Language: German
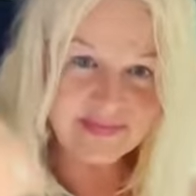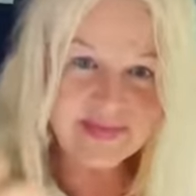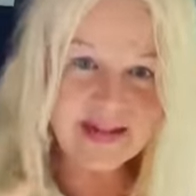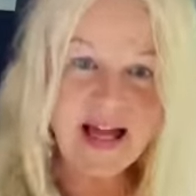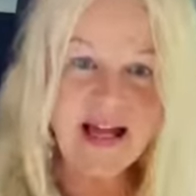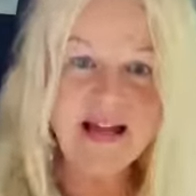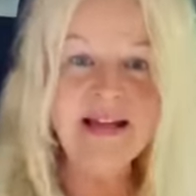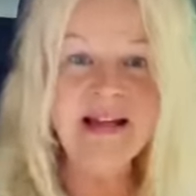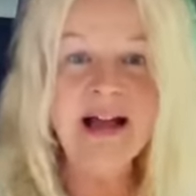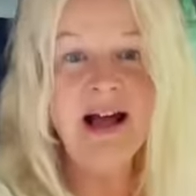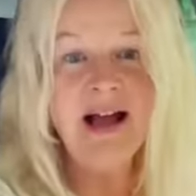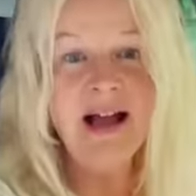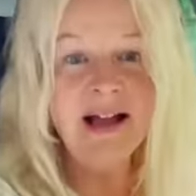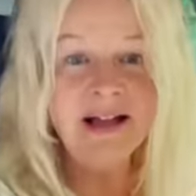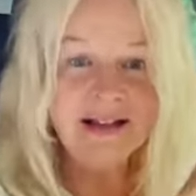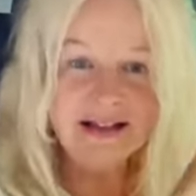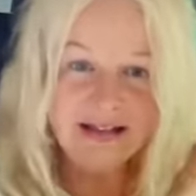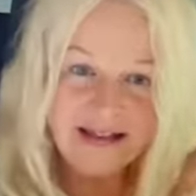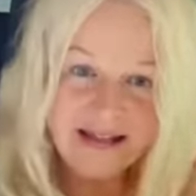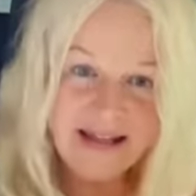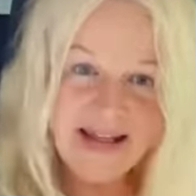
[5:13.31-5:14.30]

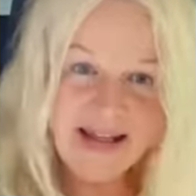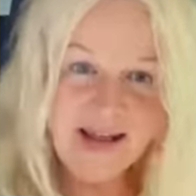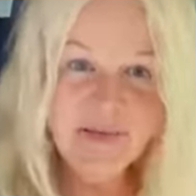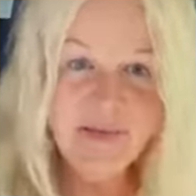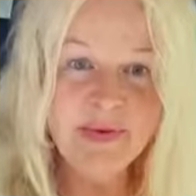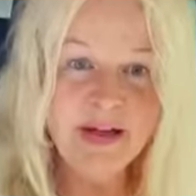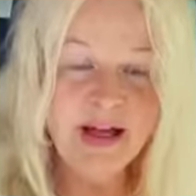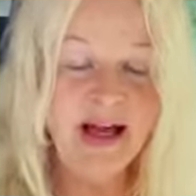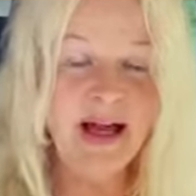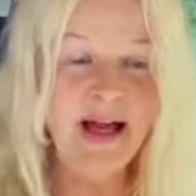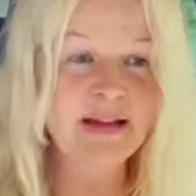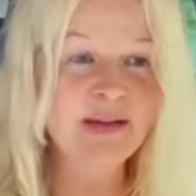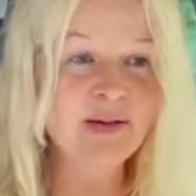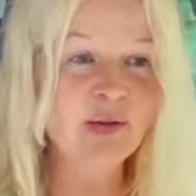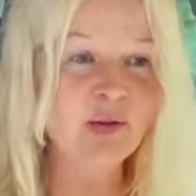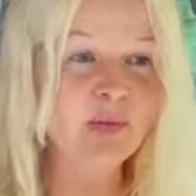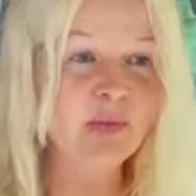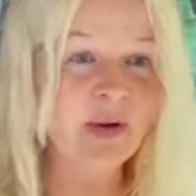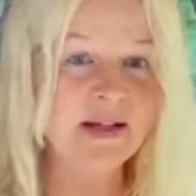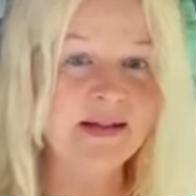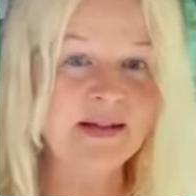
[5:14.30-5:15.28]
Kanal geben kann
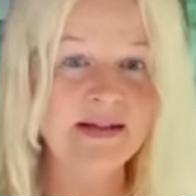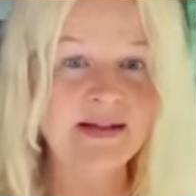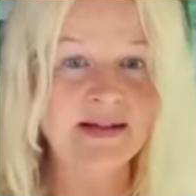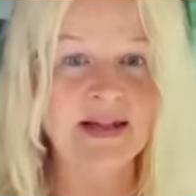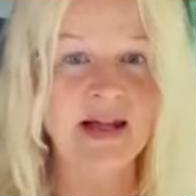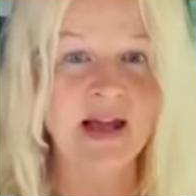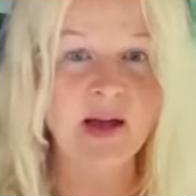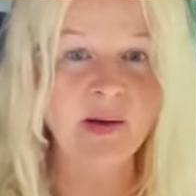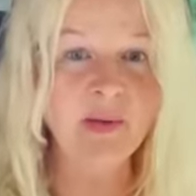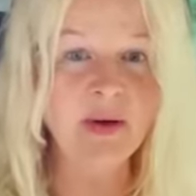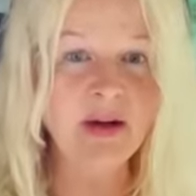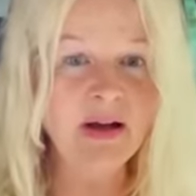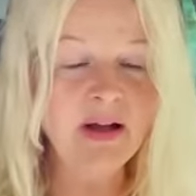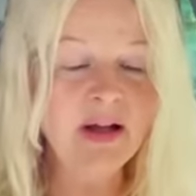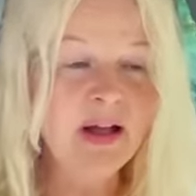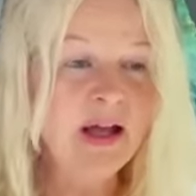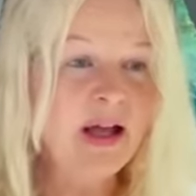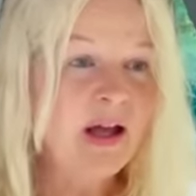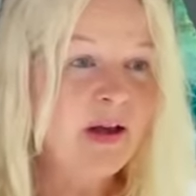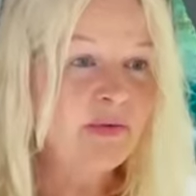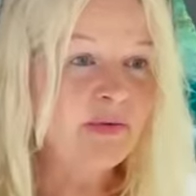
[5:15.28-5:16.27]
und bei sich selber,
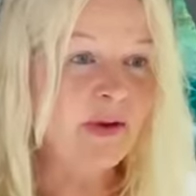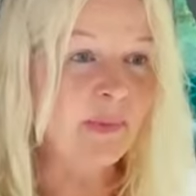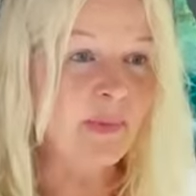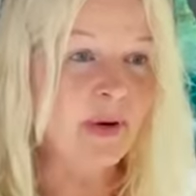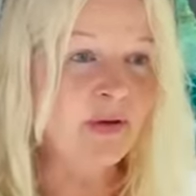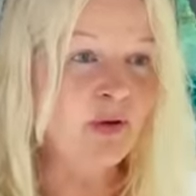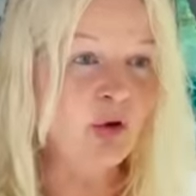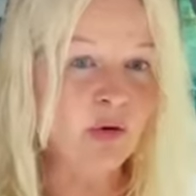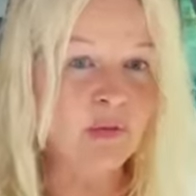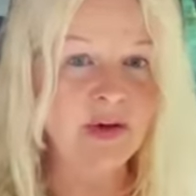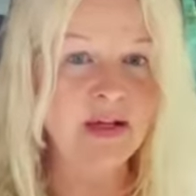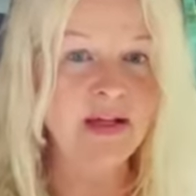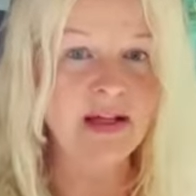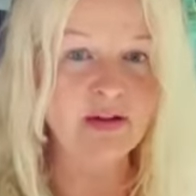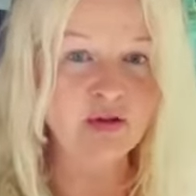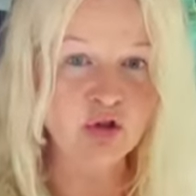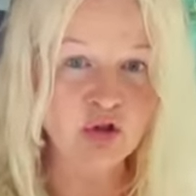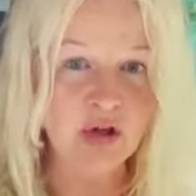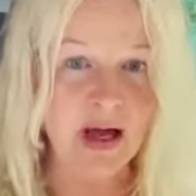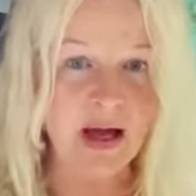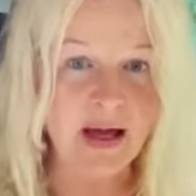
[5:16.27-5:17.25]
weil man irgendwelche
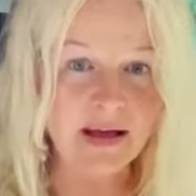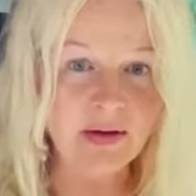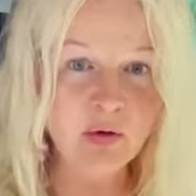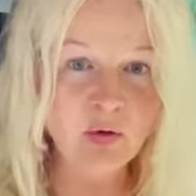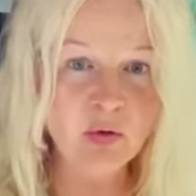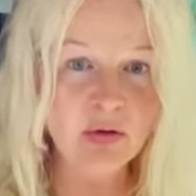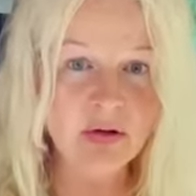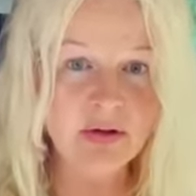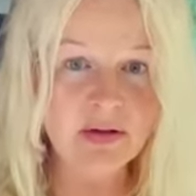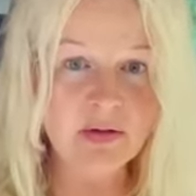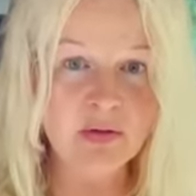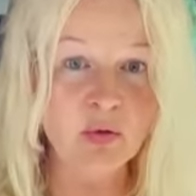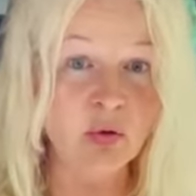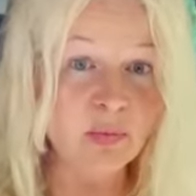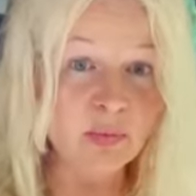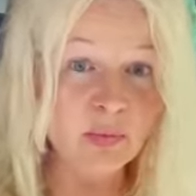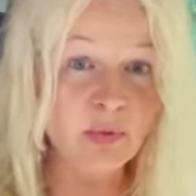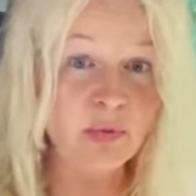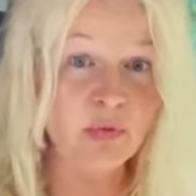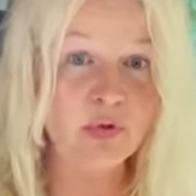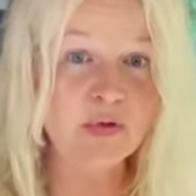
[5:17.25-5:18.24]
Entscheidungen
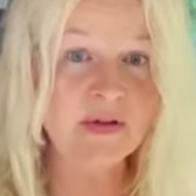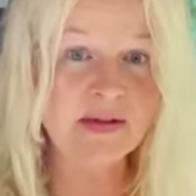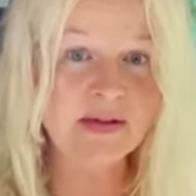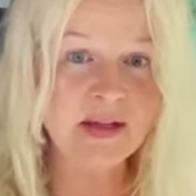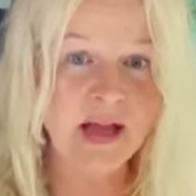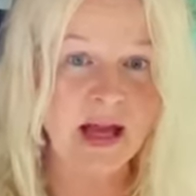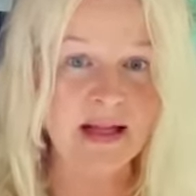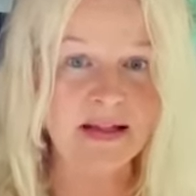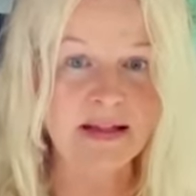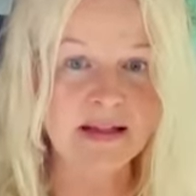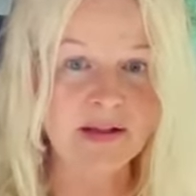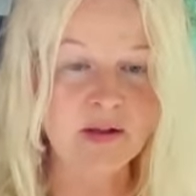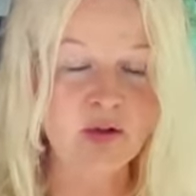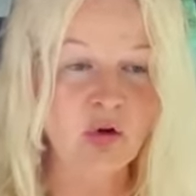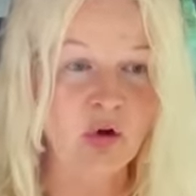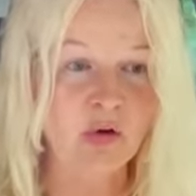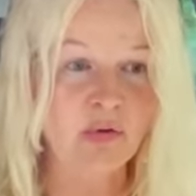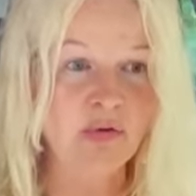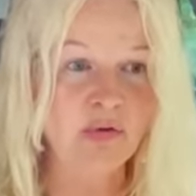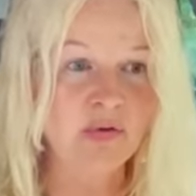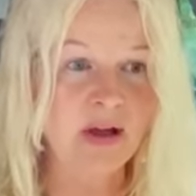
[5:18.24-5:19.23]
unbewusst gar nicht
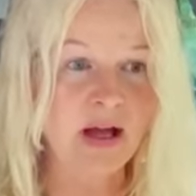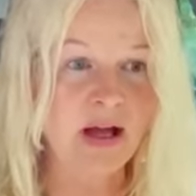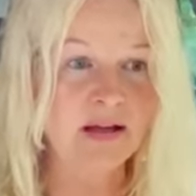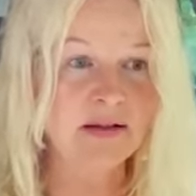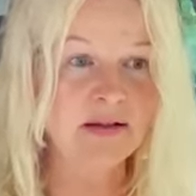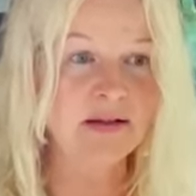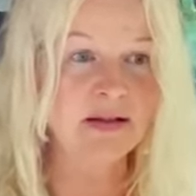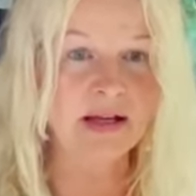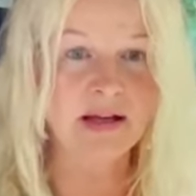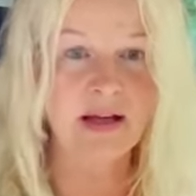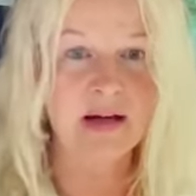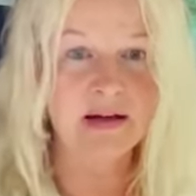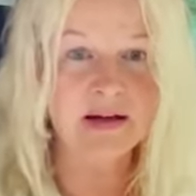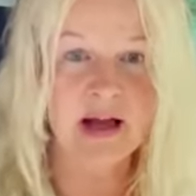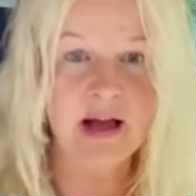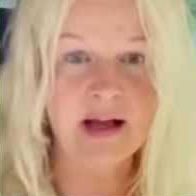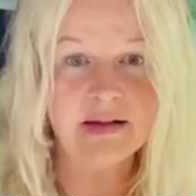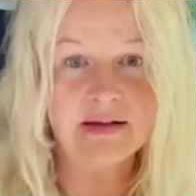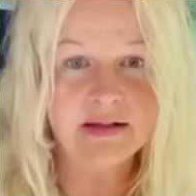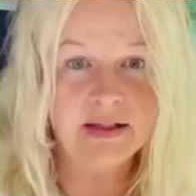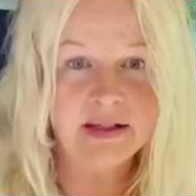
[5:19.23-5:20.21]
getroffen hat, der
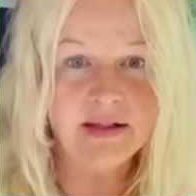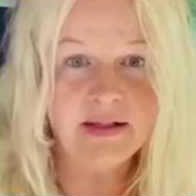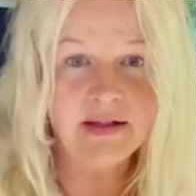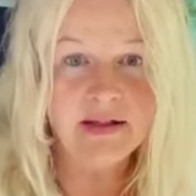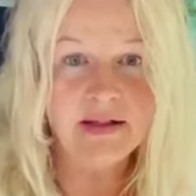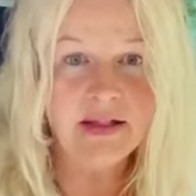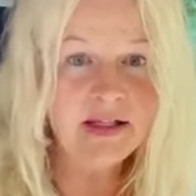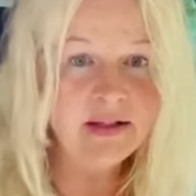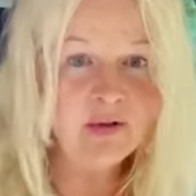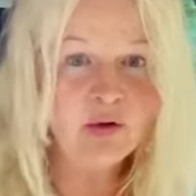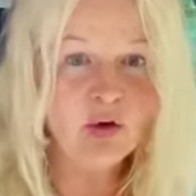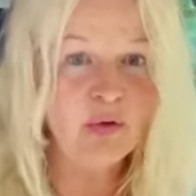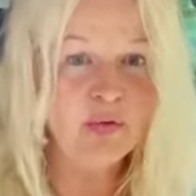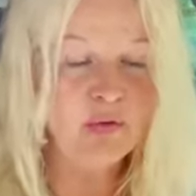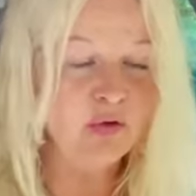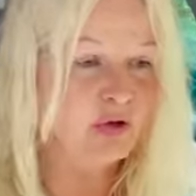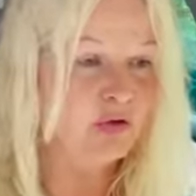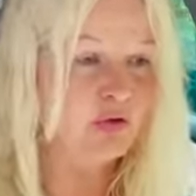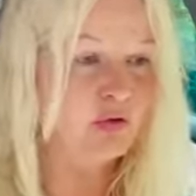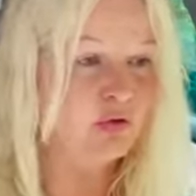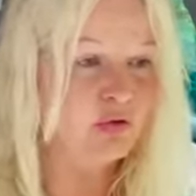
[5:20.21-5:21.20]
Kanal sich nicht
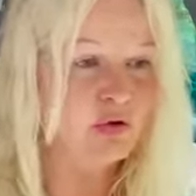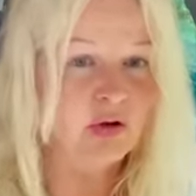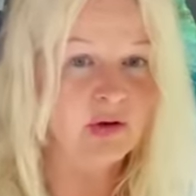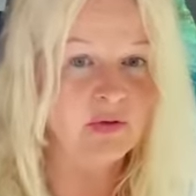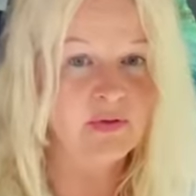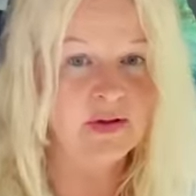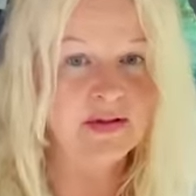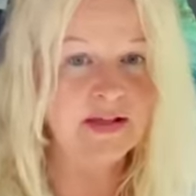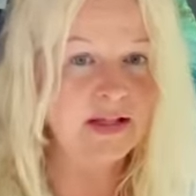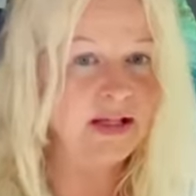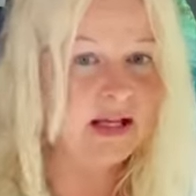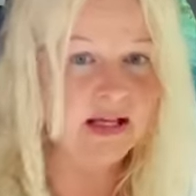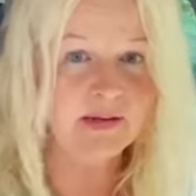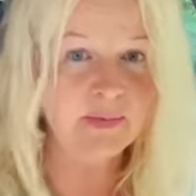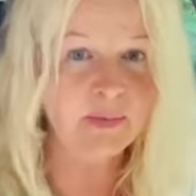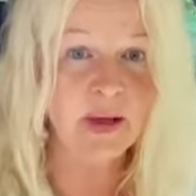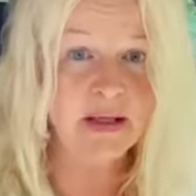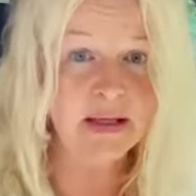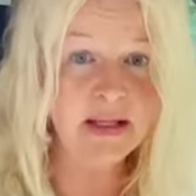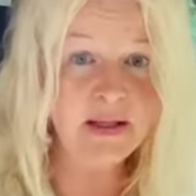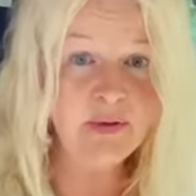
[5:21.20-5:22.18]
öffnet und irgendwas sich
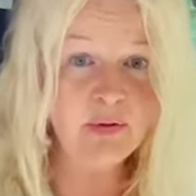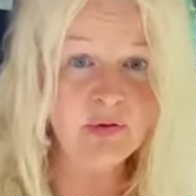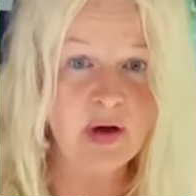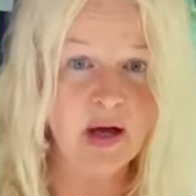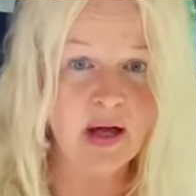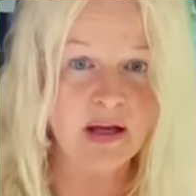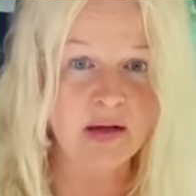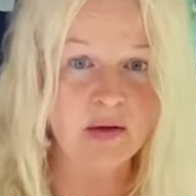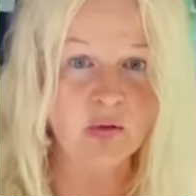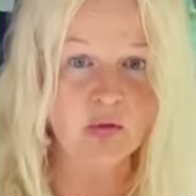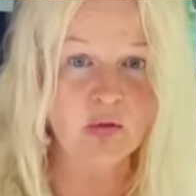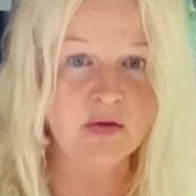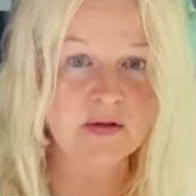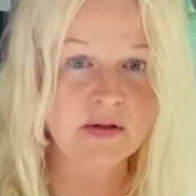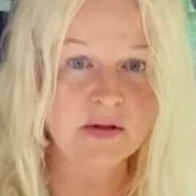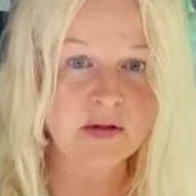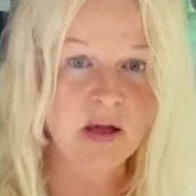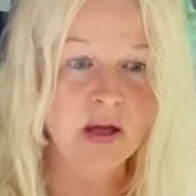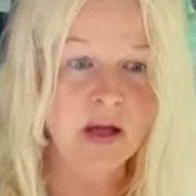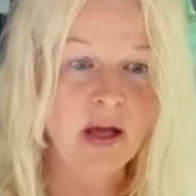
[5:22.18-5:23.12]
erstmal nicht freilöst.